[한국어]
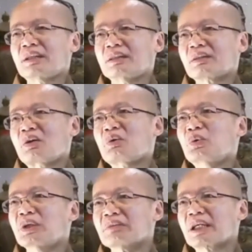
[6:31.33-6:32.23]
이것은
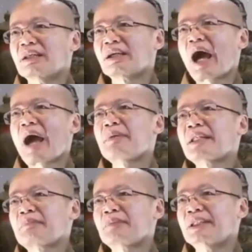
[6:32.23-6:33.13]
무엇입니까?
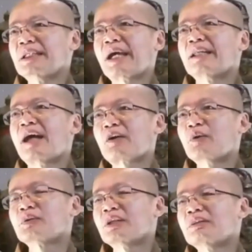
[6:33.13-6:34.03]
불상을 부수는
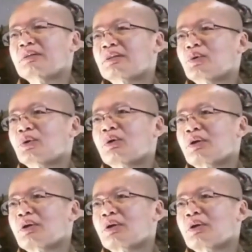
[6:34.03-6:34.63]
것입니다.